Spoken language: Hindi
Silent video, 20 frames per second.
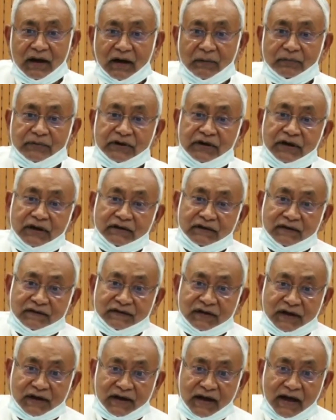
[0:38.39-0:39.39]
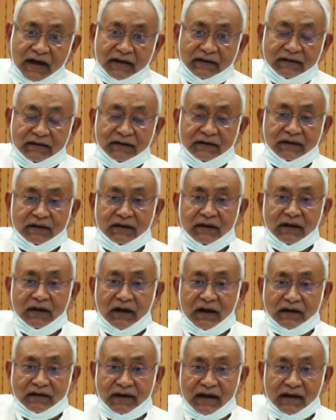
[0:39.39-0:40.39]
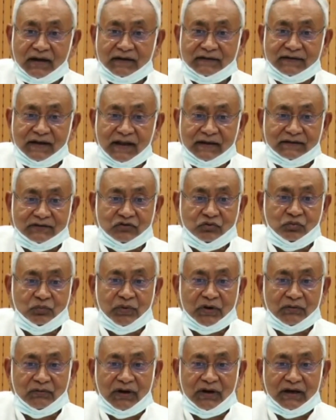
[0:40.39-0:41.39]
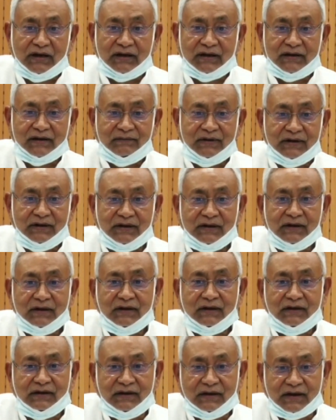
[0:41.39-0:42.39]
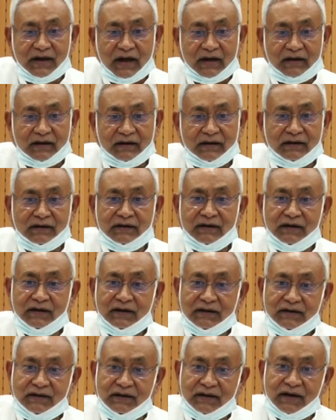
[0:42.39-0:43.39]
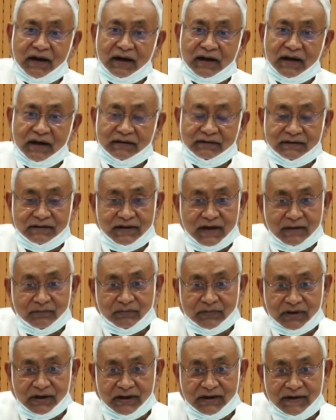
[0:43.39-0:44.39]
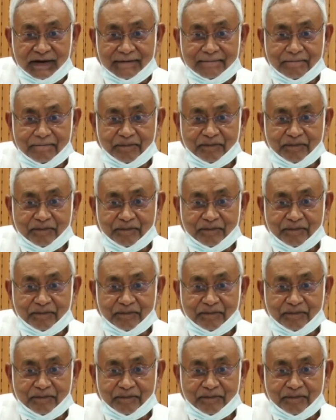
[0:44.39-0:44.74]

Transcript: अब केंद्र सरकार ही 18 साल से ऊपर वाले के भी टीकाकरण के लिए टीका का इंतजाम करेगी